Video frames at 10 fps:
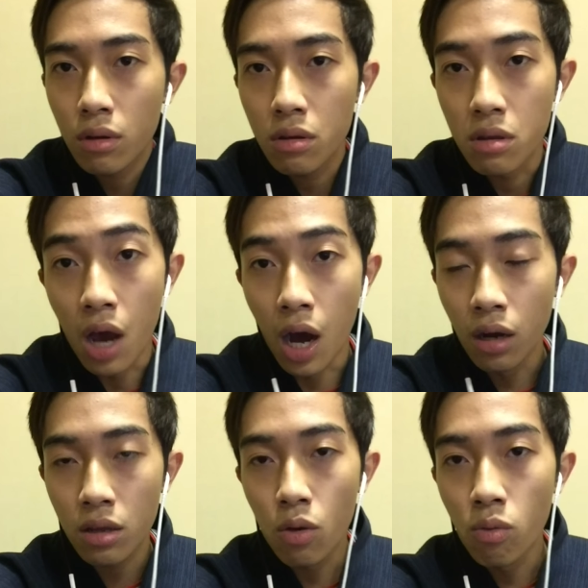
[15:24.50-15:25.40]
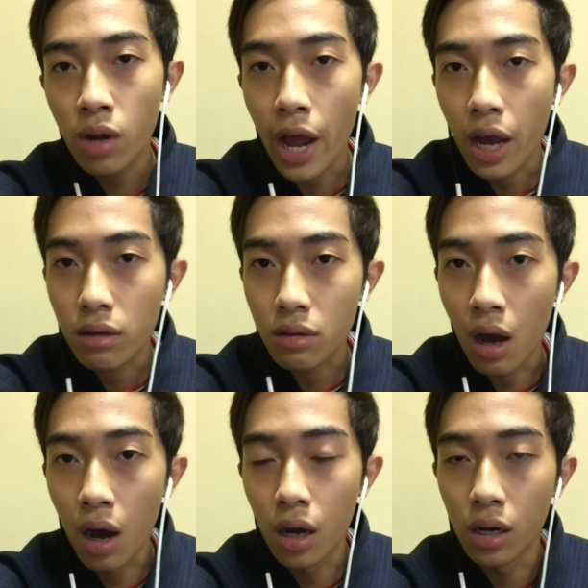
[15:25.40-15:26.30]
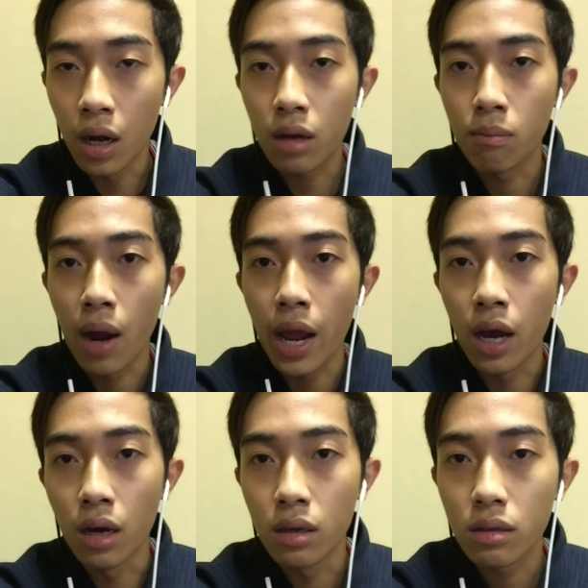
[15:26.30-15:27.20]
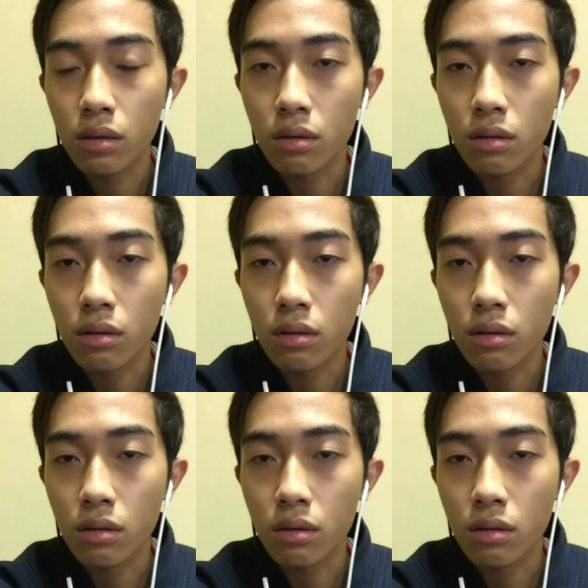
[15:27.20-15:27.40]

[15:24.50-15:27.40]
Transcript: nó dở cái vú nó ra trời đất mẹ ơi